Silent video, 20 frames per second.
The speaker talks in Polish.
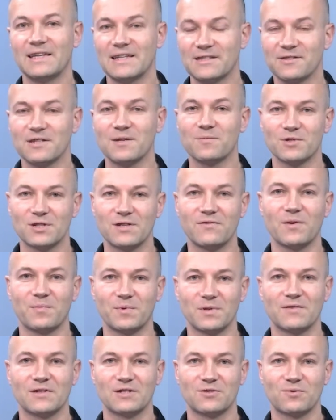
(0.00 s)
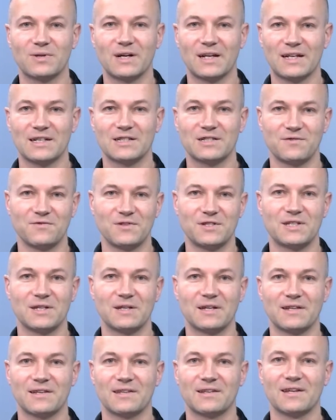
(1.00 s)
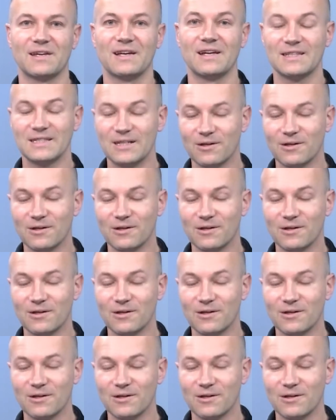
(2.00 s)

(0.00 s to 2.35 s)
jest to niemożliwe, ponieważ drukarka rzeczywiście y,